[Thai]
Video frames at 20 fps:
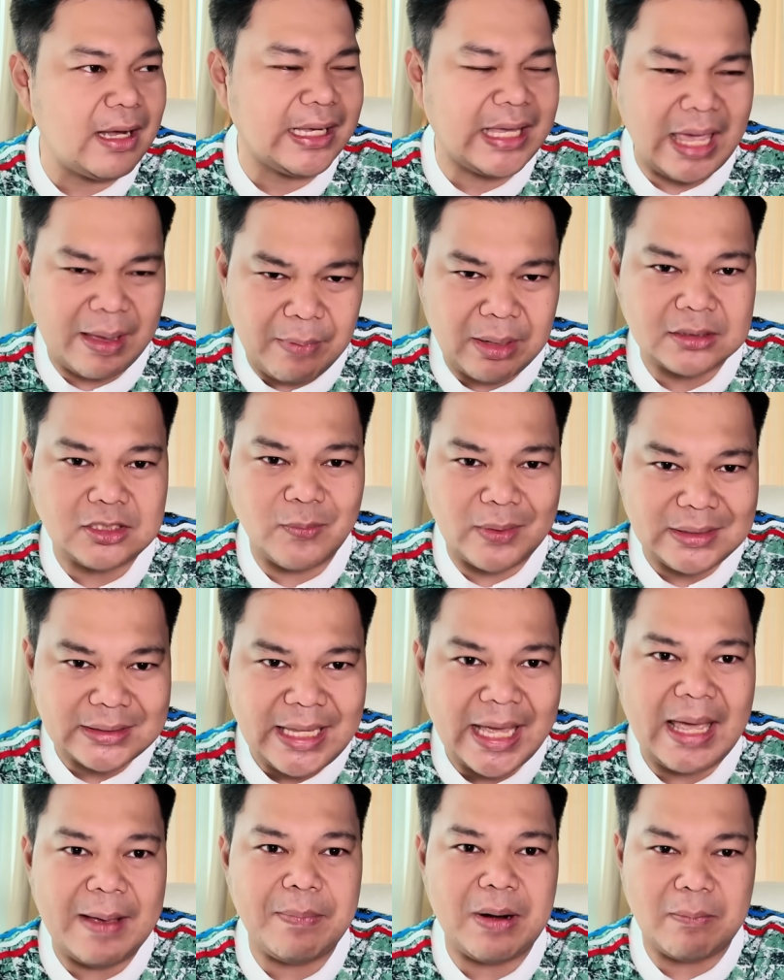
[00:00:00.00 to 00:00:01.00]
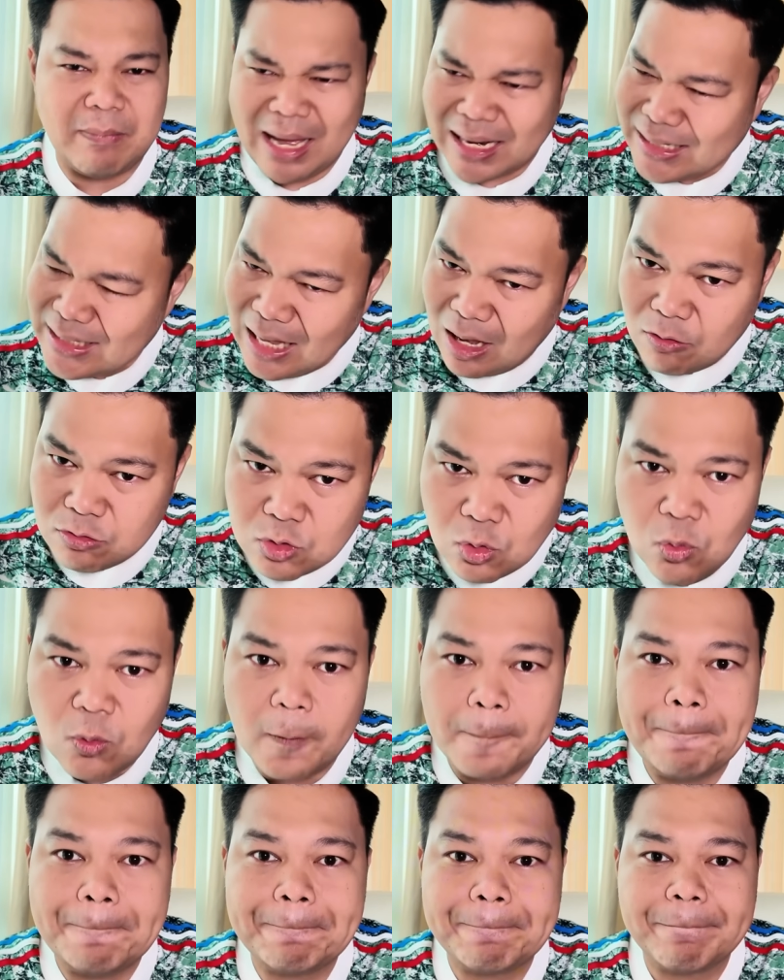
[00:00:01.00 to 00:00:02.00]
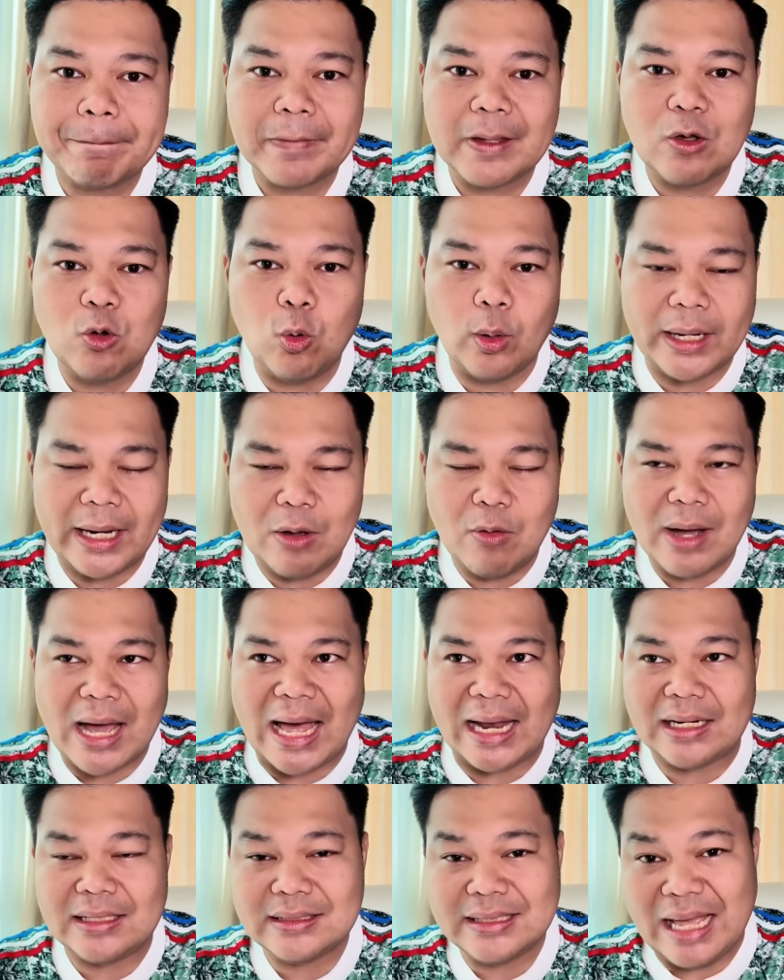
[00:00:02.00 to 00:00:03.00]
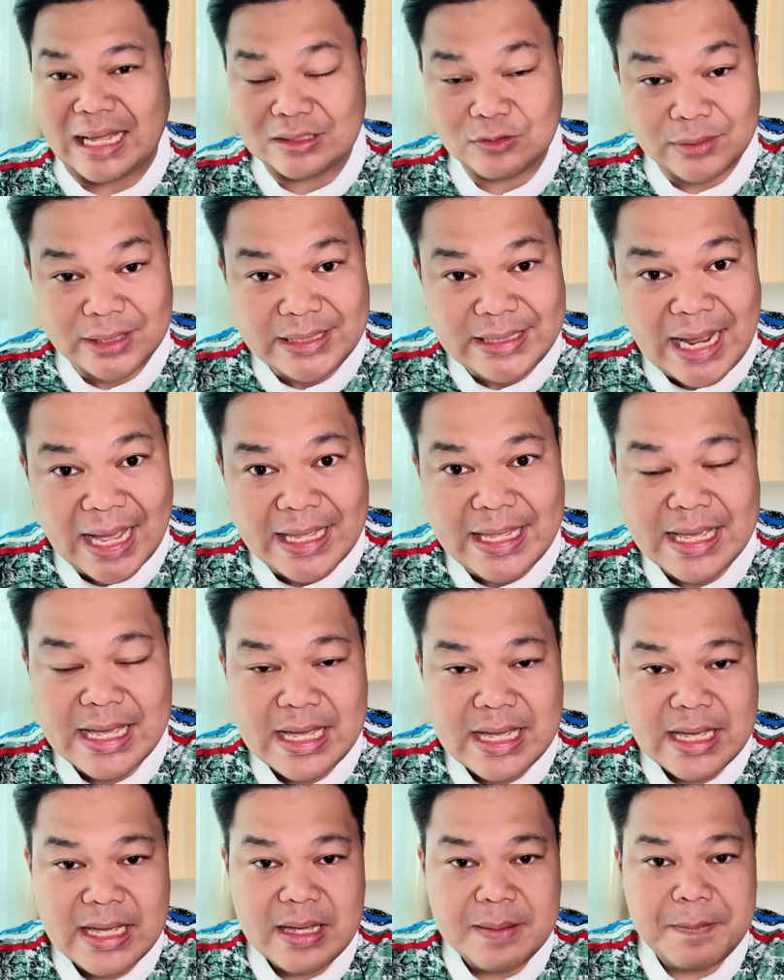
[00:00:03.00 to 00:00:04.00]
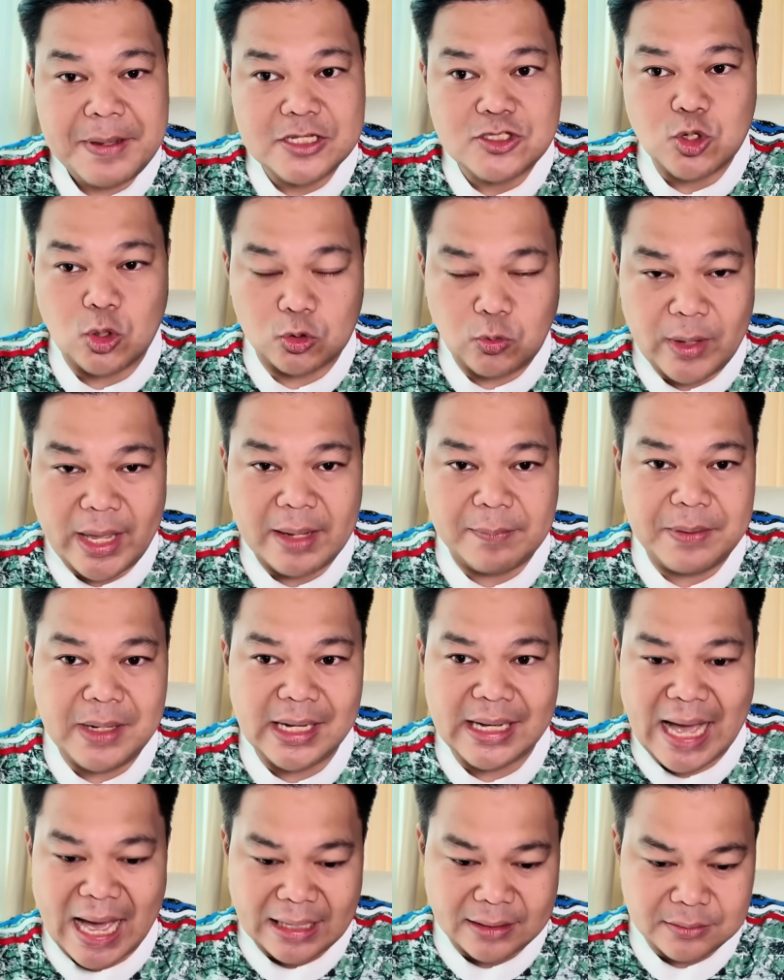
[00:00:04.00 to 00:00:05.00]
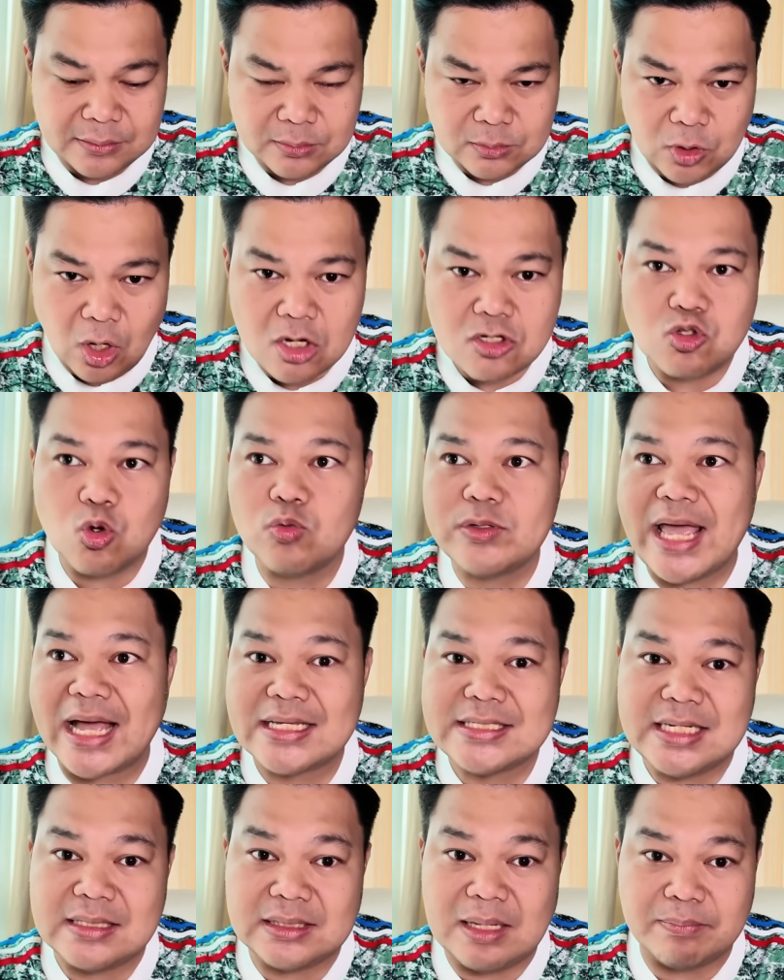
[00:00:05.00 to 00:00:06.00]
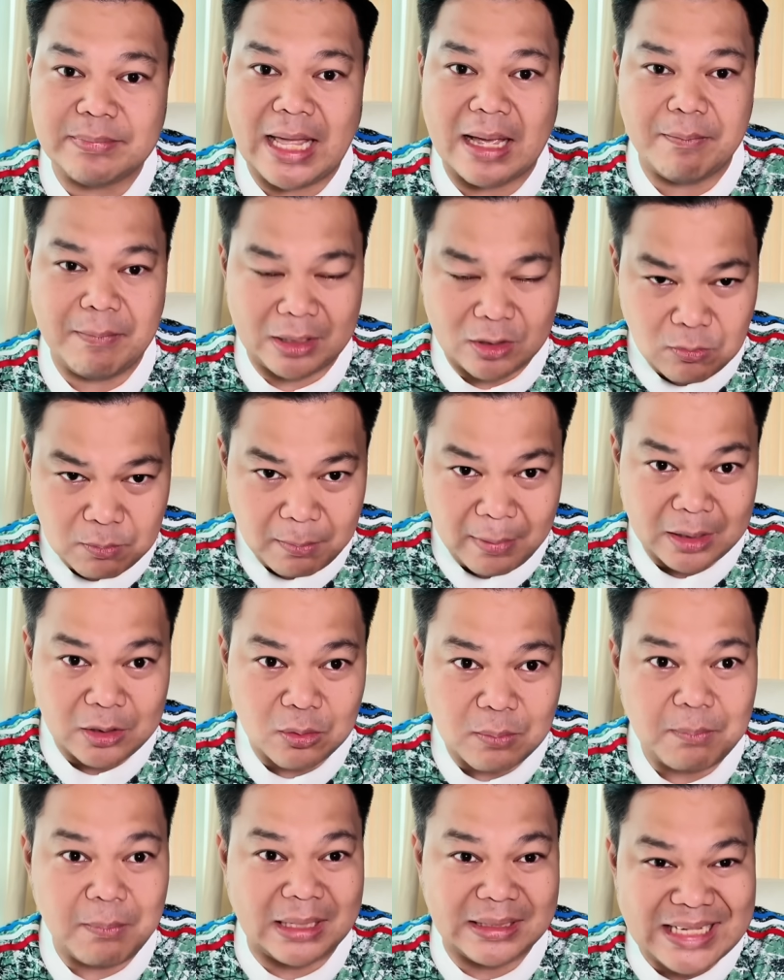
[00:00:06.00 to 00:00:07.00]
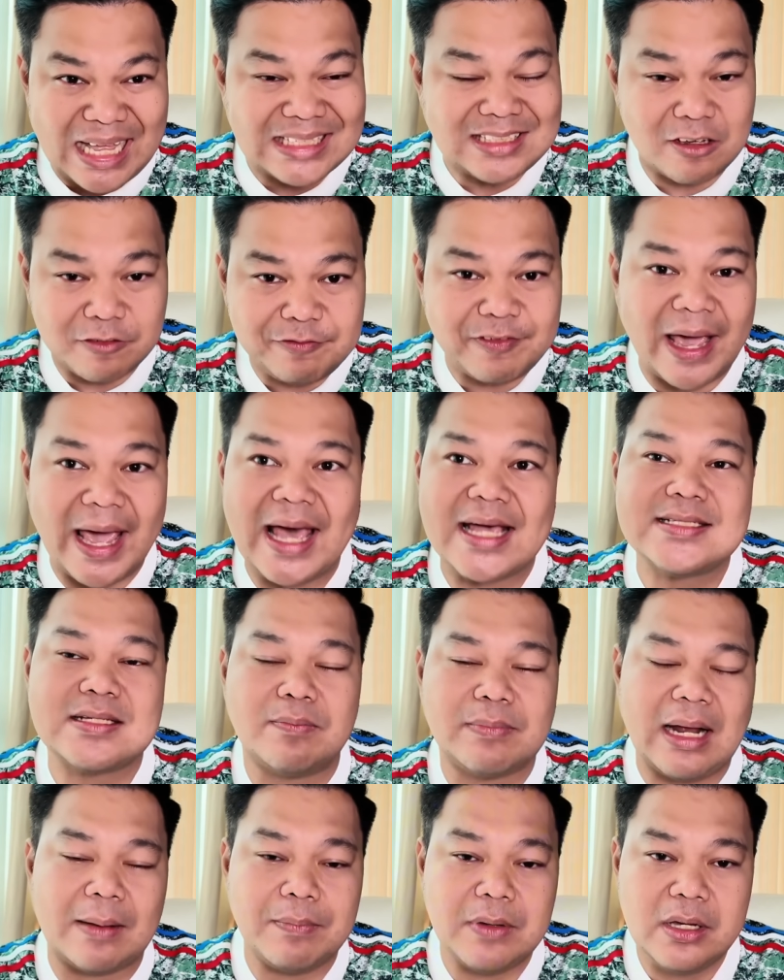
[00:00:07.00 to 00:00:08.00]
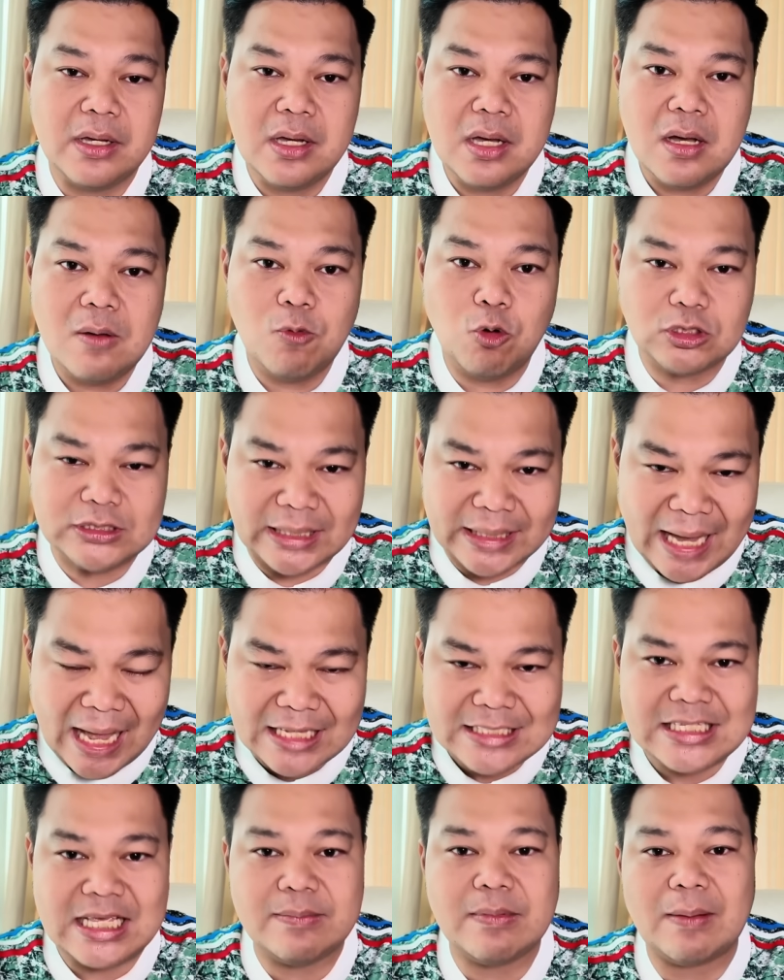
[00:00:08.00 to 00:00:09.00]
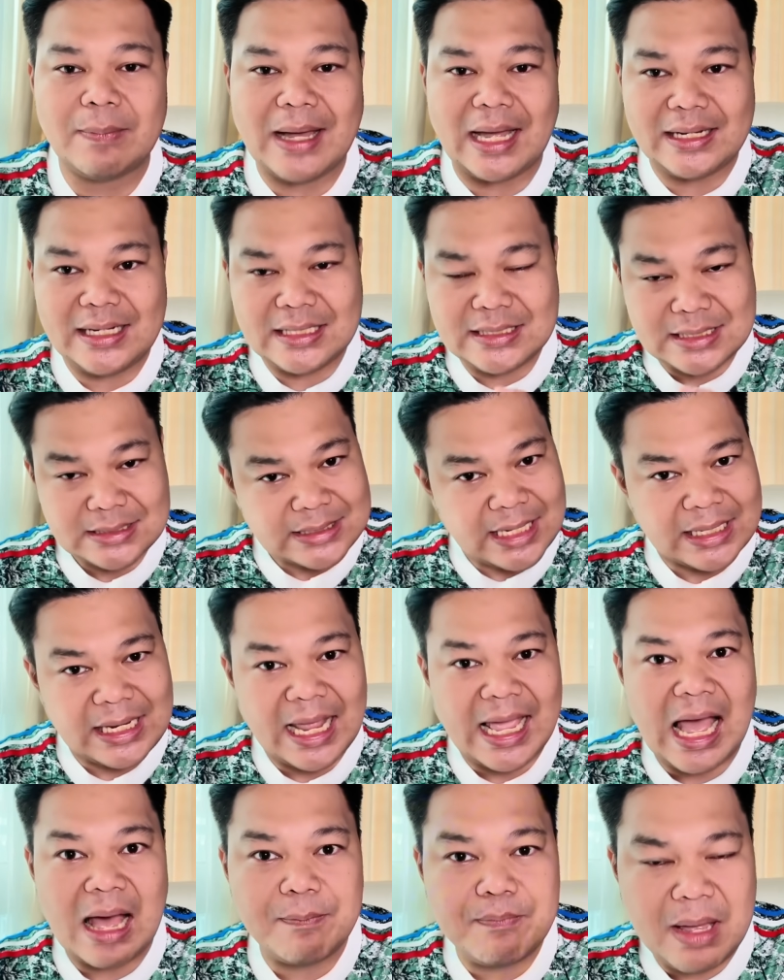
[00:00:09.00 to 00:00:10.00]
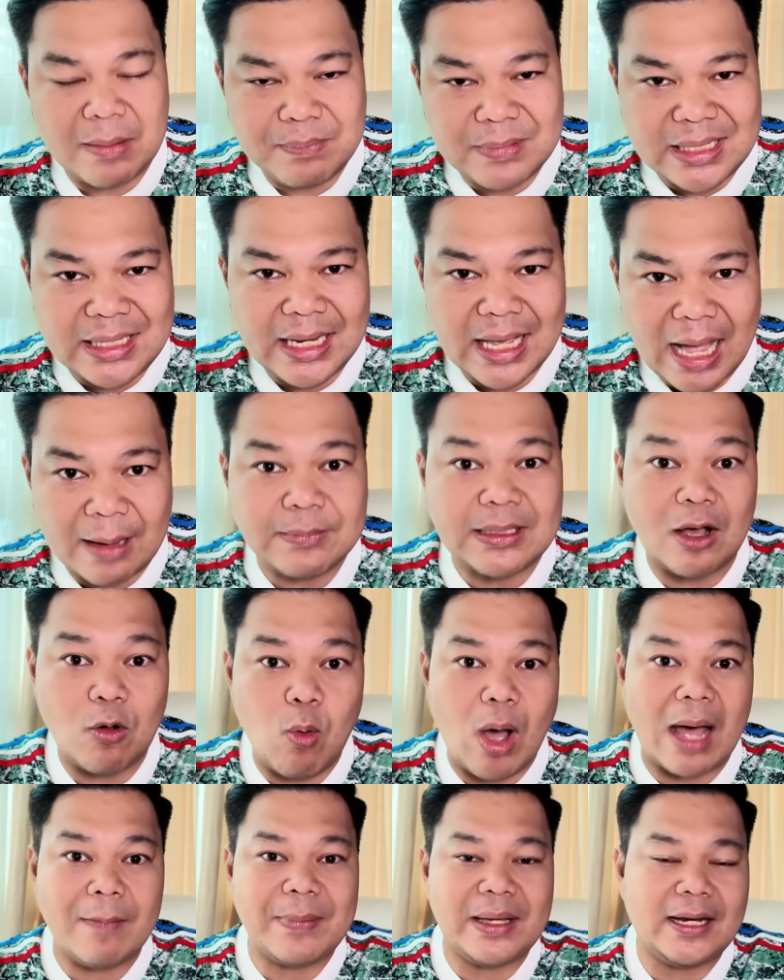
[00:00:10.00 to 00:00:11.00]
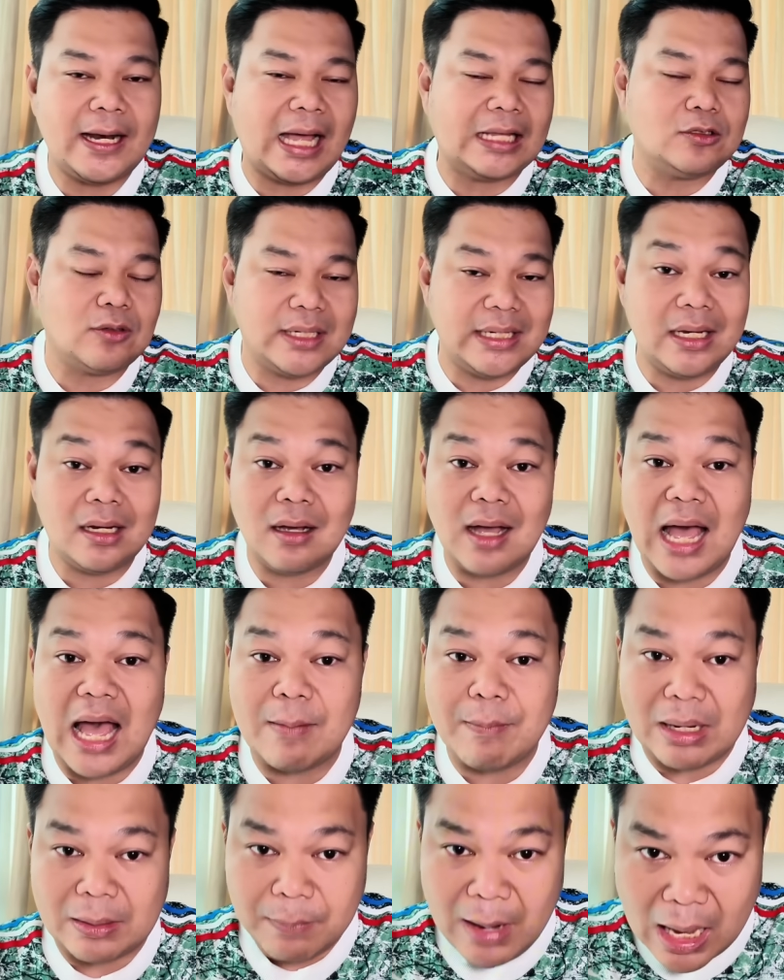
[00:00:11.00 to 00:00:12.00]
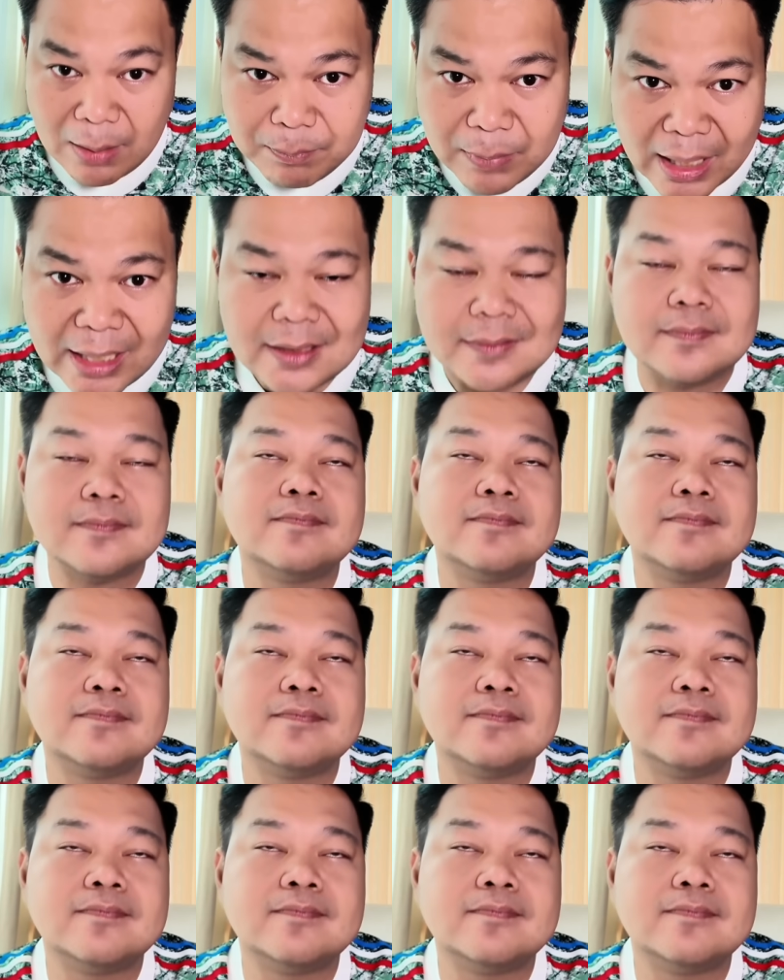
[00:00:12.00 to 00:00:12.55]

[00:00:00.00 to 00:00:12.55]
ดว่าเกมกับทเวนเต้ประมาณนี้เอาอยู่ควรให้โอกาสอันโตนีได้พิสูจน์ตัวเองเพื่อการต่อสู้แย่งชิงตำแหน่งมันน่าจะแฟร์สำหรับผู้จัดการทีมกับการที่จะจัดไลน์อัพแบบนี้นะครับทางขวาเป็นอันโตนีแล้วก็อามัดพักไป